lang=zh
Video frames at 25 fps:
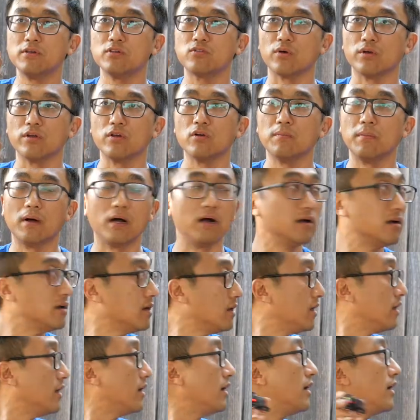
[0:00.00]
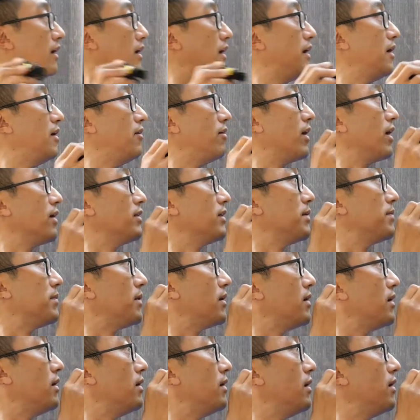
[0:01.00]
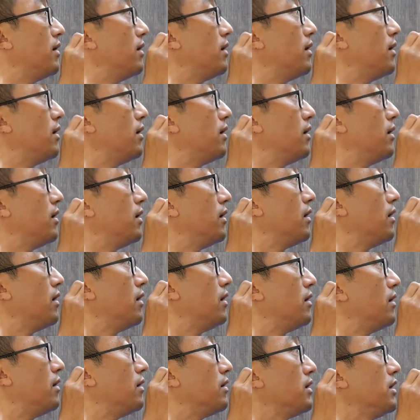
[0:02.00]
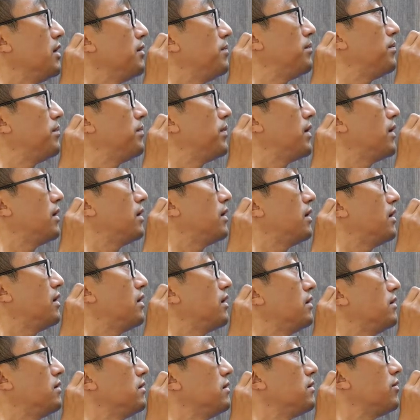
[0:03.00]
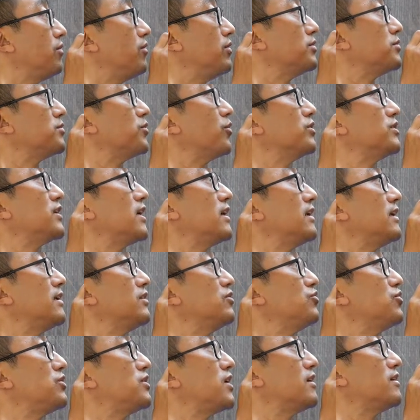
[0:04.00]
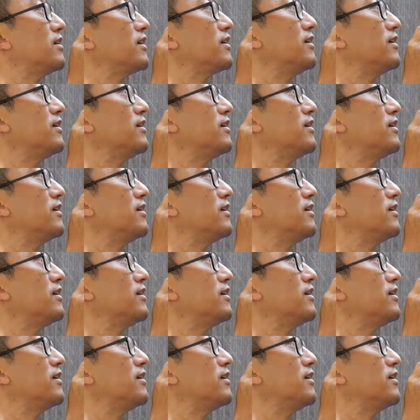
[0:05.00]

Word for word: 左右吧。啊，我看那边呢，一般我我现在邻居上那